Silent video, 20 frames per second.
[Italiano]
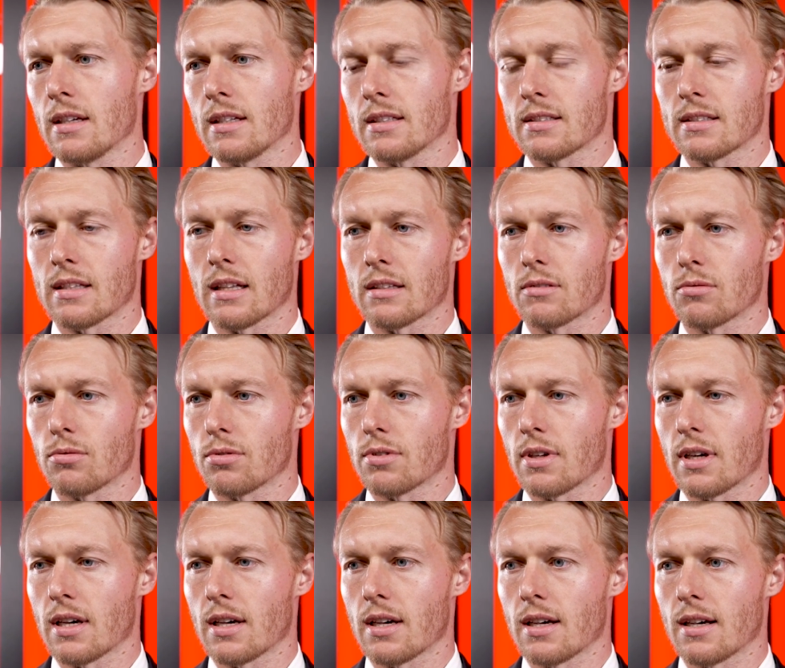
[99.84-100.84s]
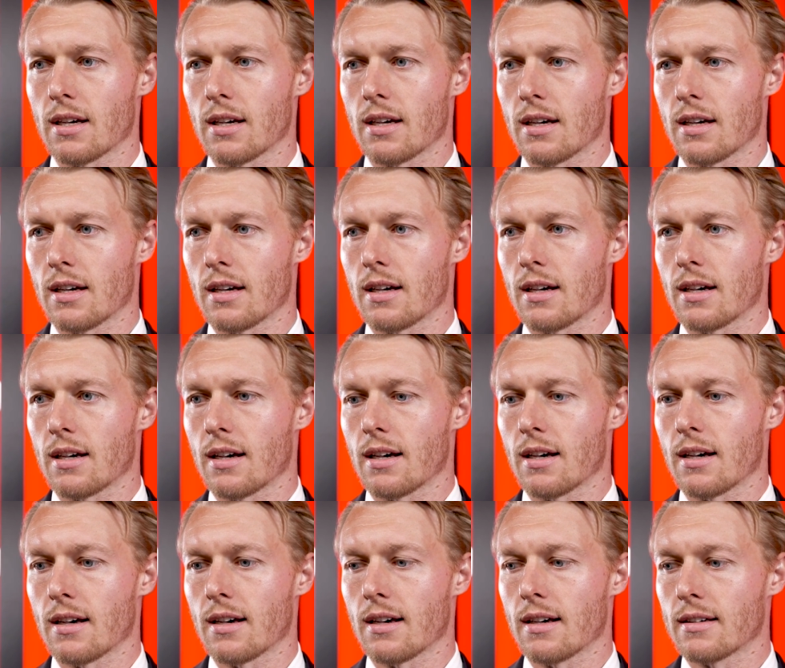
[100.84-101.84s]
È stata
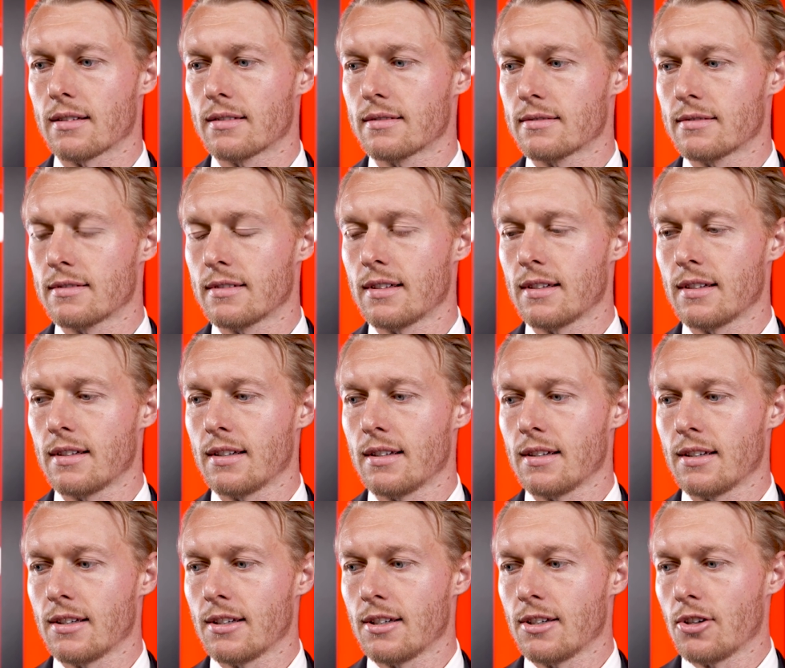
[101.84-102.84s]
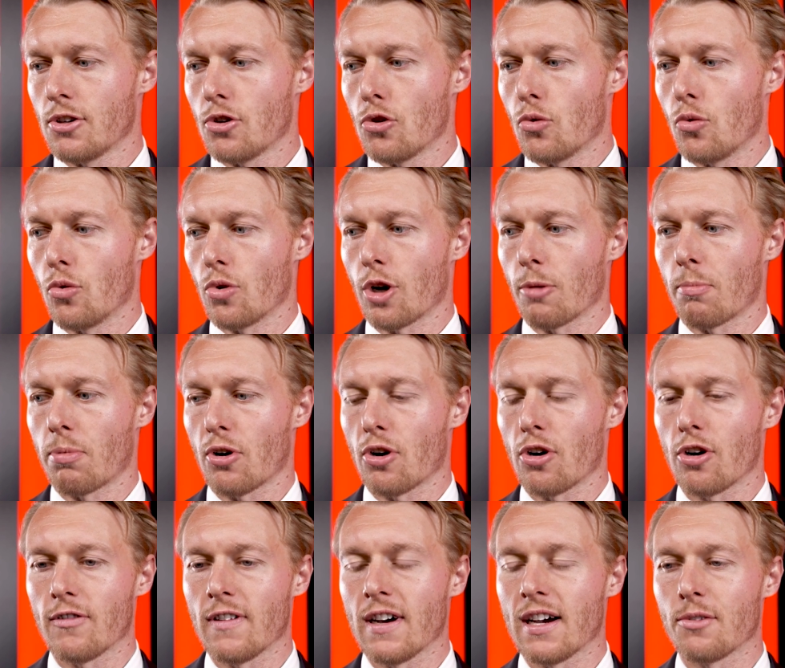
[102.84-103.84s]
una, una
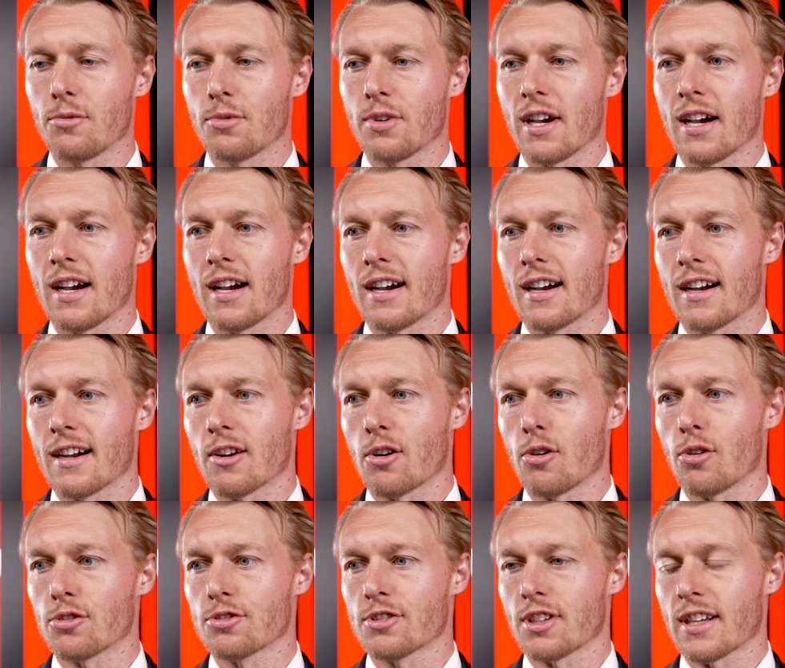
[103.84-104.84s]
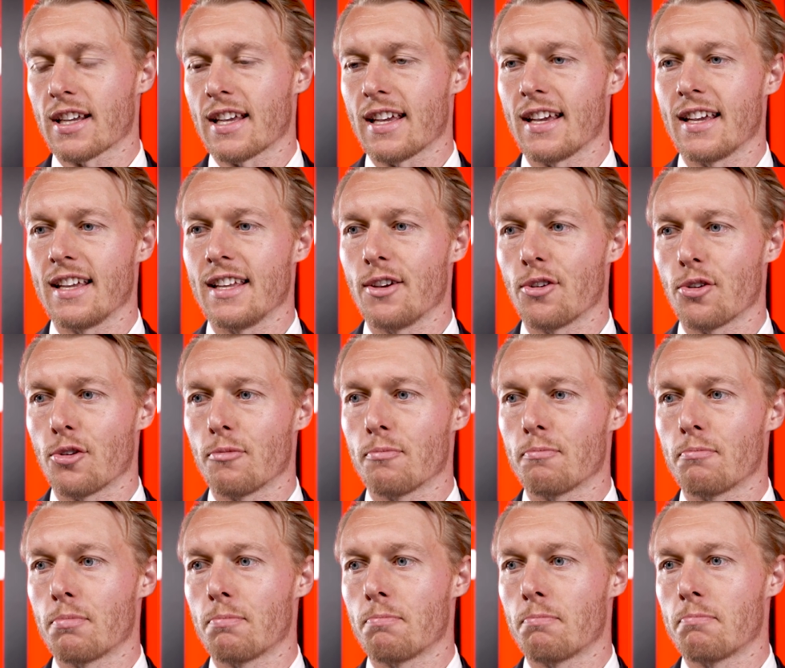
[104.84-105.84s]
prova, una cosa che io
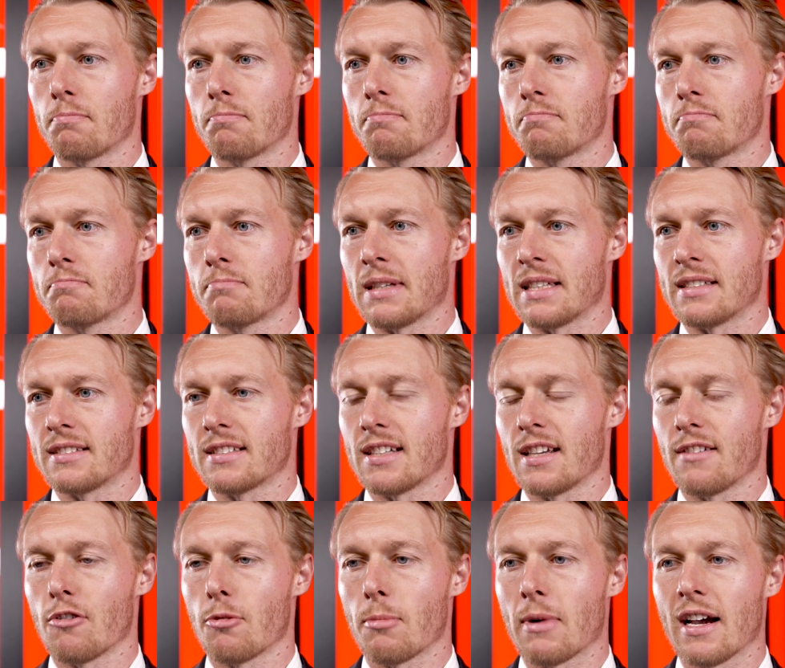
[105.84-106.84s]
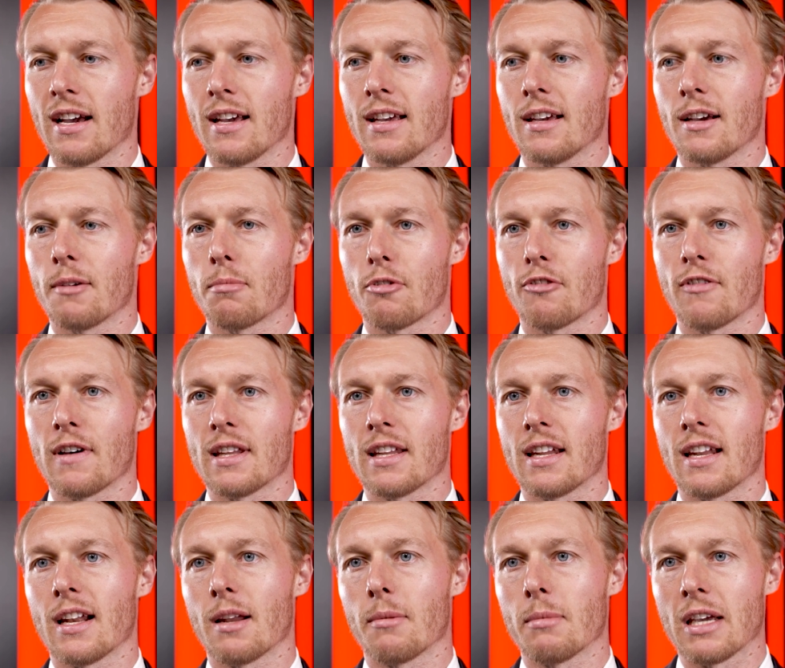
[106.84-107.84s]
non pensavo mai a
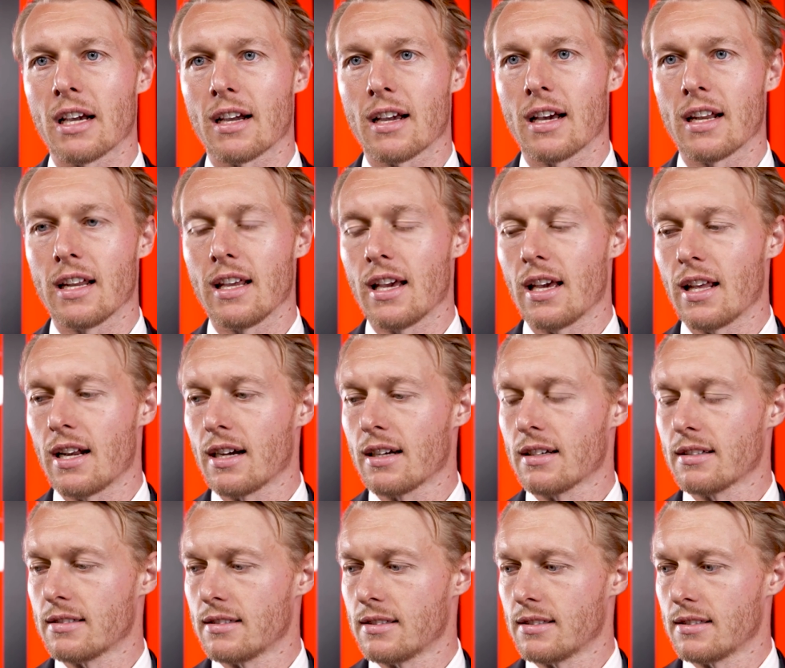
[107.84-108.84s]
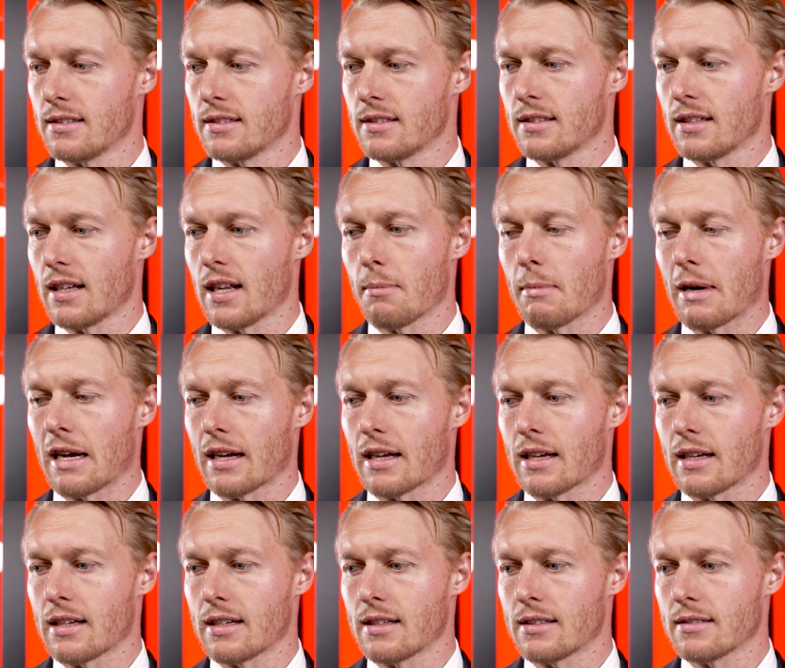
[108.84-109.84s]
provare nella mia carriera, eh, la
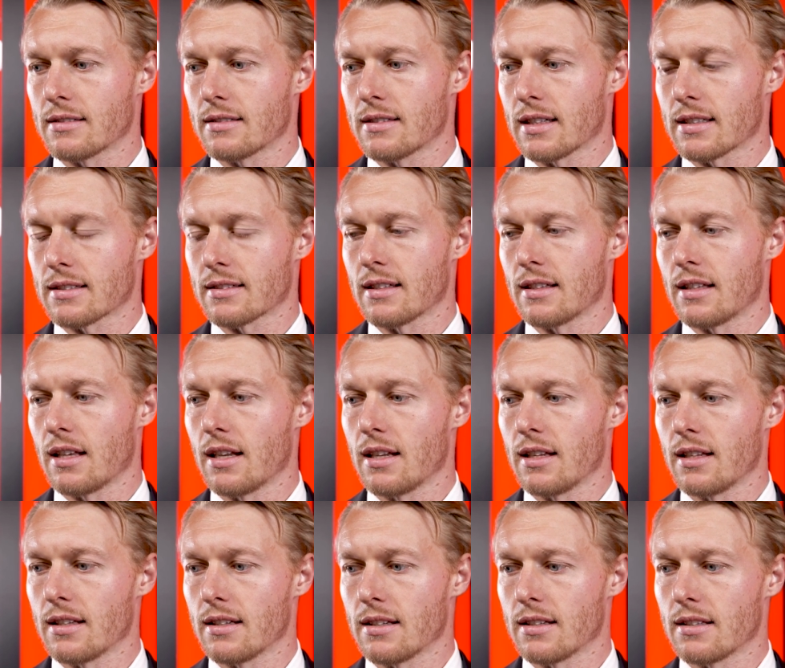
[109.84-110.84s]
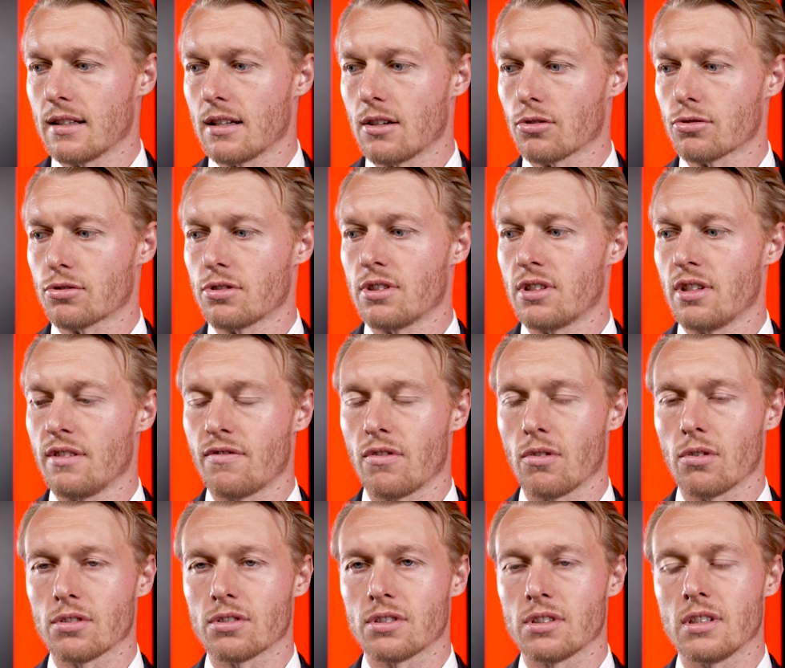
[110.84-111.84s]
mancanza dei nostri
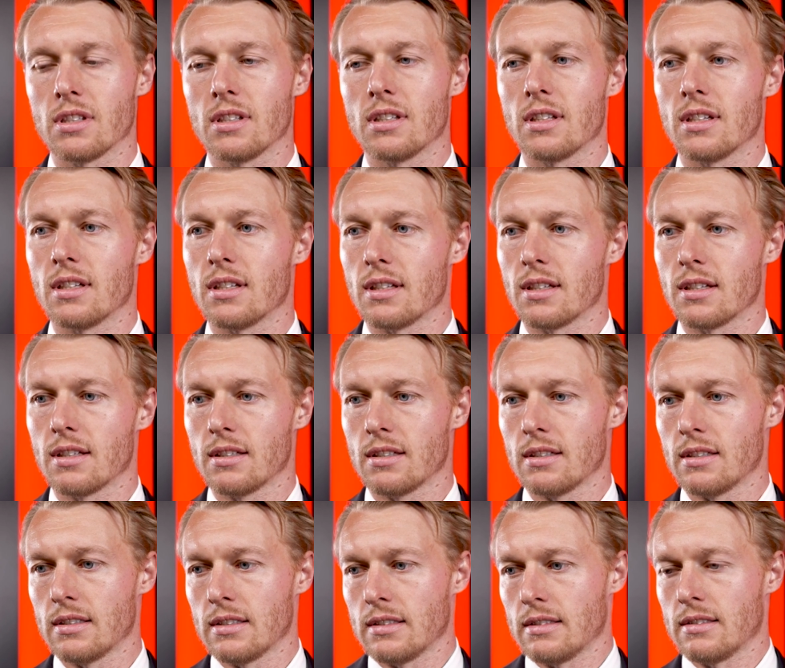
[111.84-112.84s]
tifosi